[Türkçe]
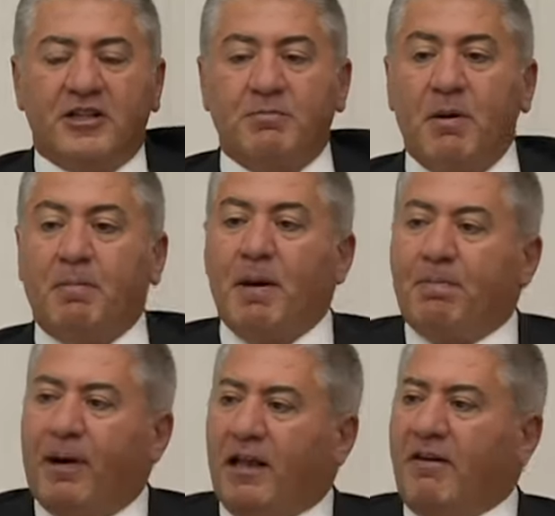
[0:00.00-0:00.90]
Şimdi bir,
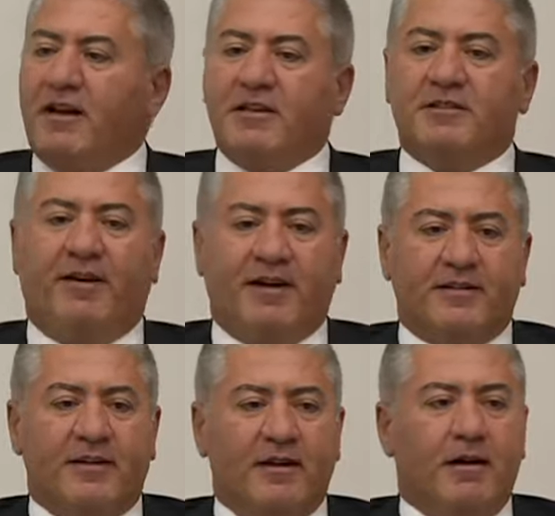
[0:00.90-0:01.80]
bir palavranız var.
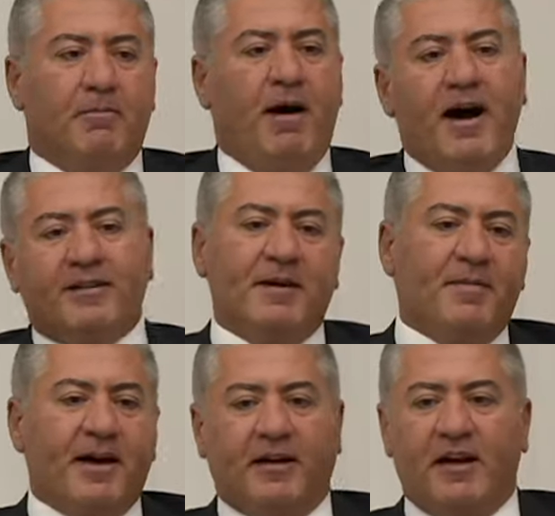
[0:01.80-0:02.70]

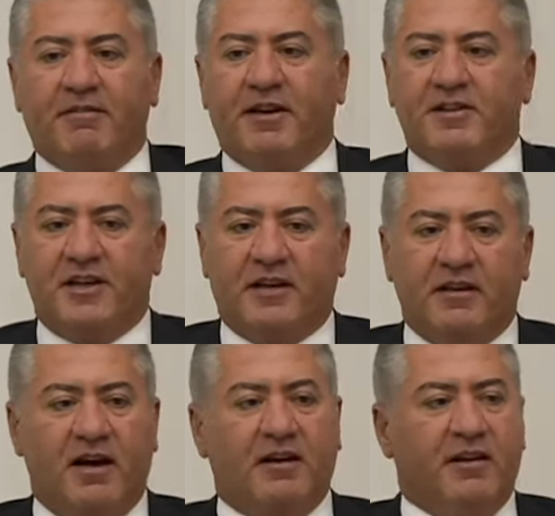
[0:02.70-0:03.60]
Mahkeme karar
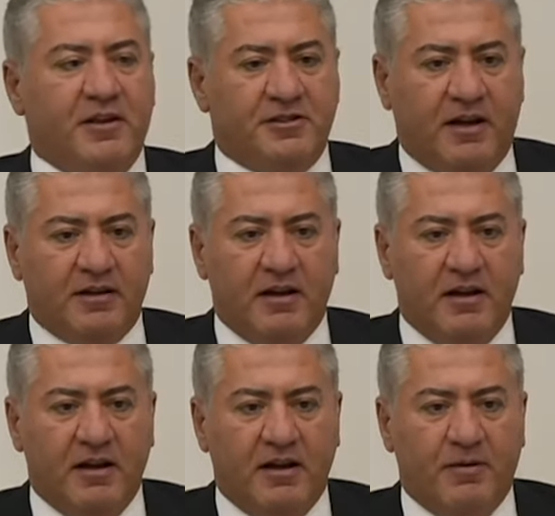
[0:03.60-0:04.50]
verecek ya arkadaşlar.
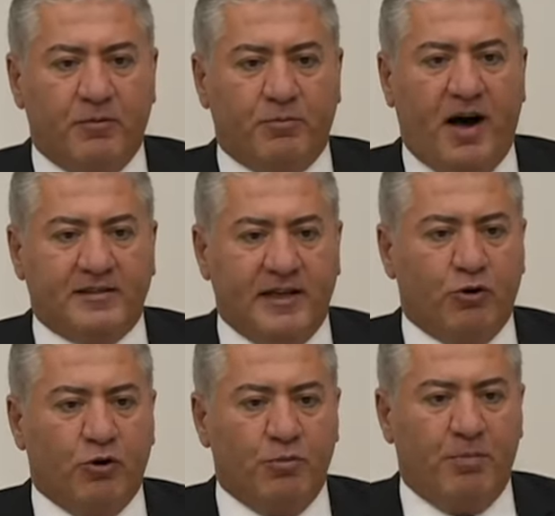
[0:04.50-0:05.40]
Bahse
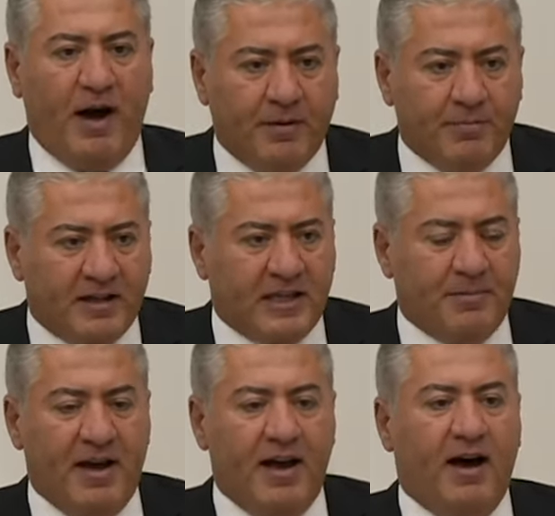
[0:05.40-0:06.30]
konum bah,
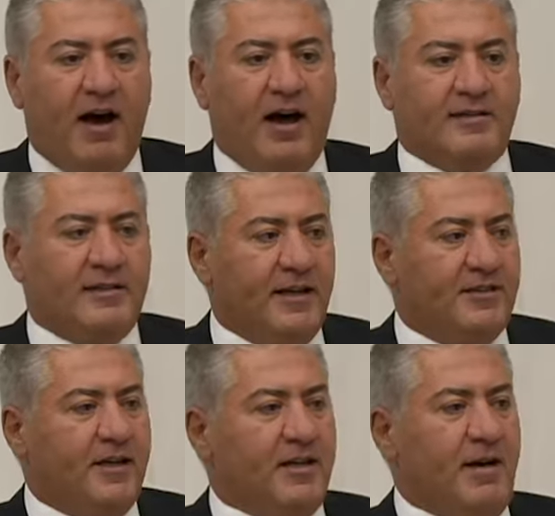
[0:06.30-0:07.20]
mahkeme
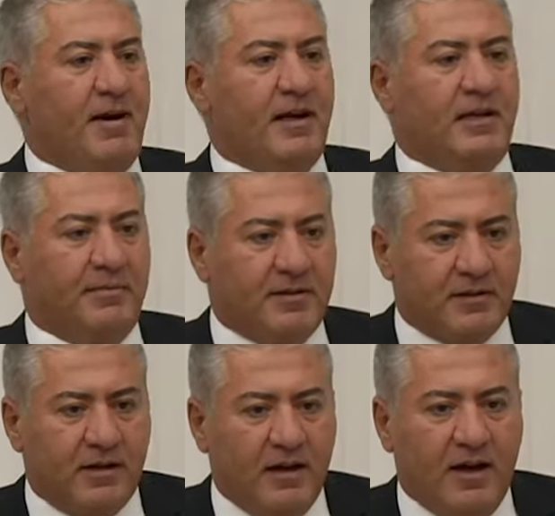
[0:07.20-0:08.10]
Asya Ceza
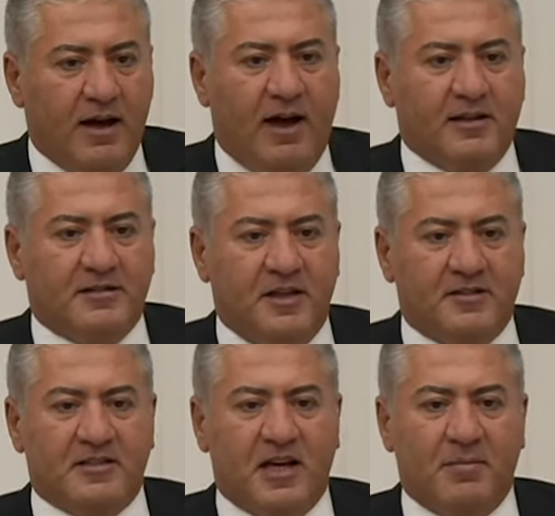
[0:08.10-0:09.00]
Mahkemesi.
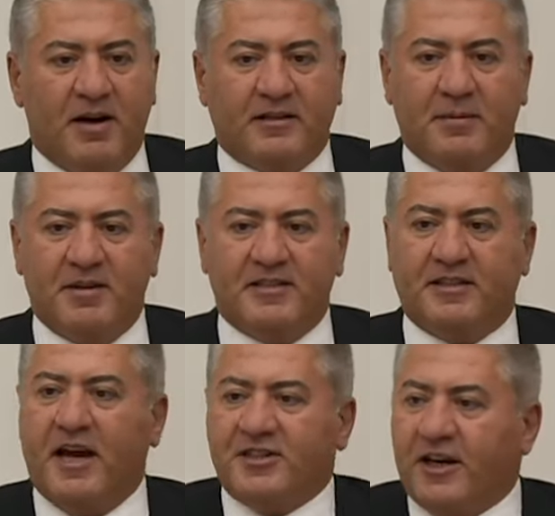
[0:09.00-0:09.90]
Asya Ceza
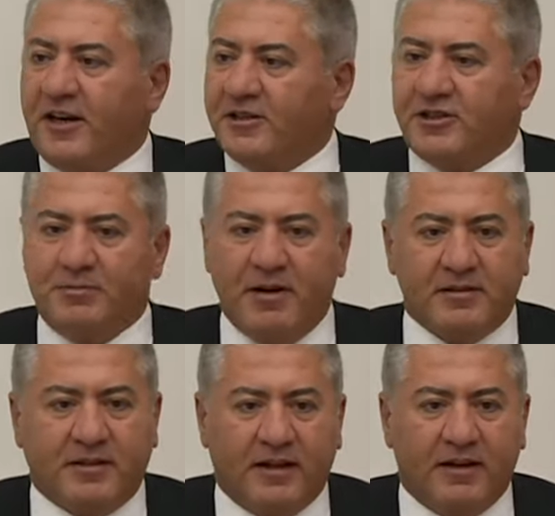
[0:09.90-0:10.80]
Mahkemesi gerçeği
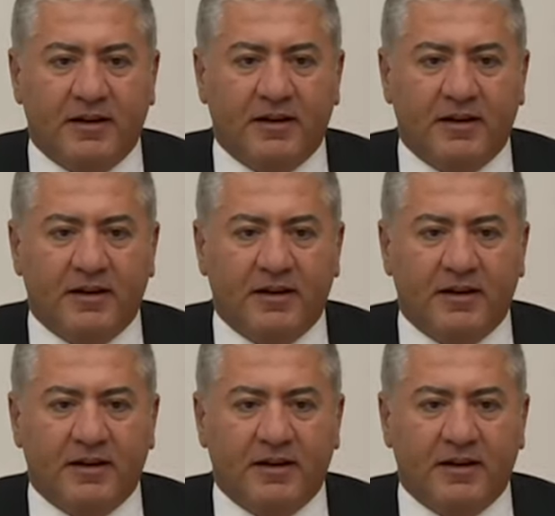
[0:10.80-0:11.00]
araştırmaz ki.